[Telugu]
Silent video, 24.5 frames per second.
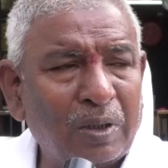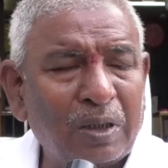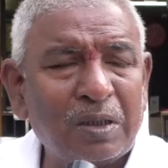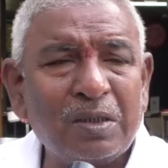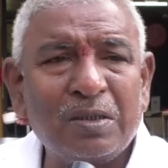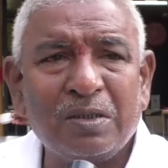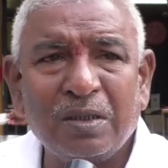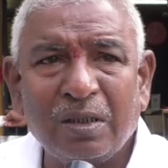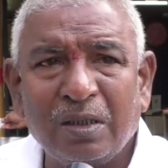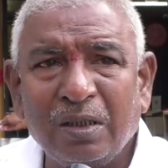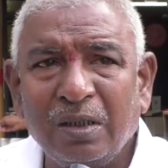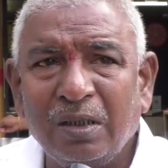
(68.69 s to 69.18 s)

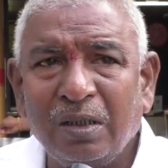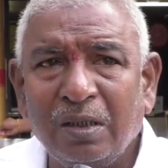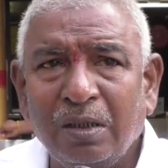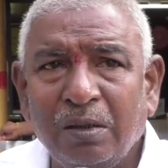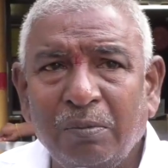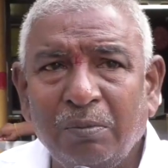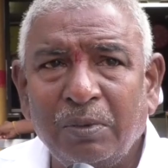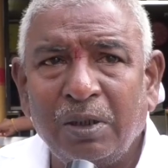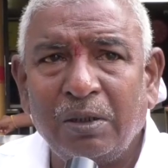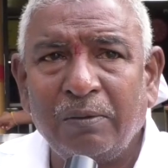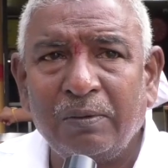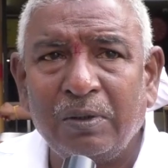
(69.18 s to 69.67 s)
మనిషికి
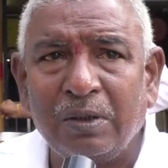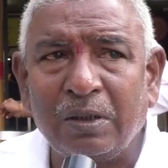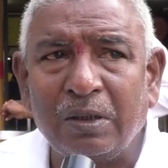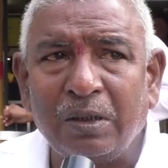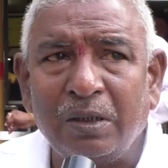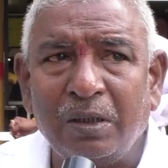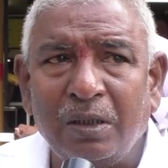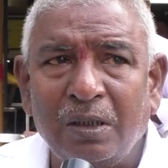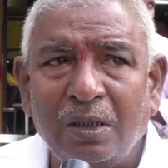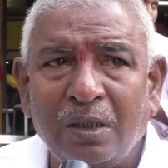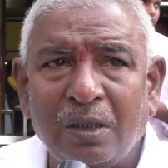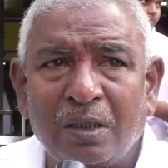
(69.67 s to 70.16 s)

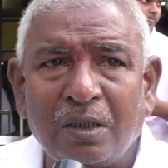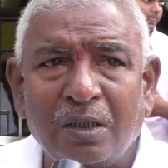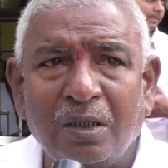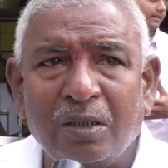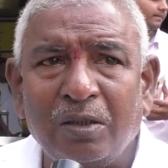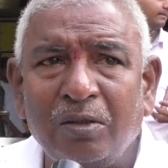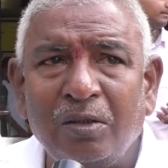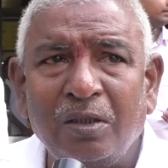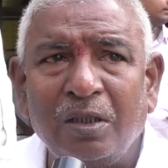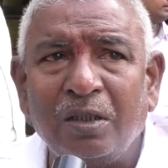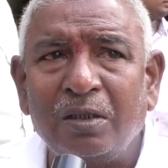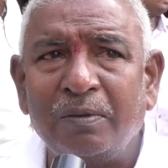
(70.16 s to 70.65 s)
మామూలుగా
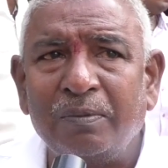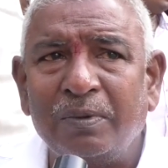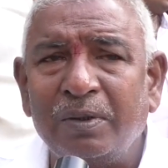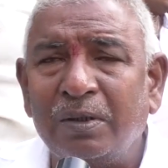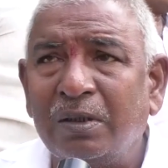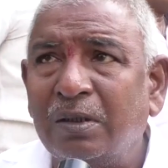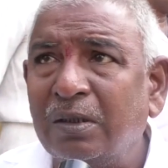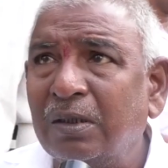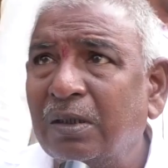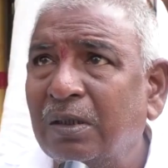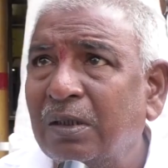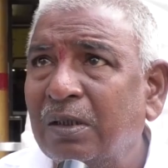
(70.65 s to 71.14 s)
కన్ను
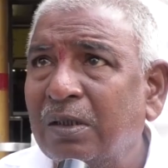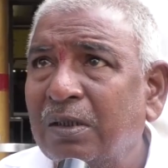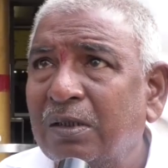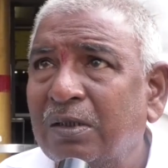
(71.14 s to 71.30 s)
లేకపోతే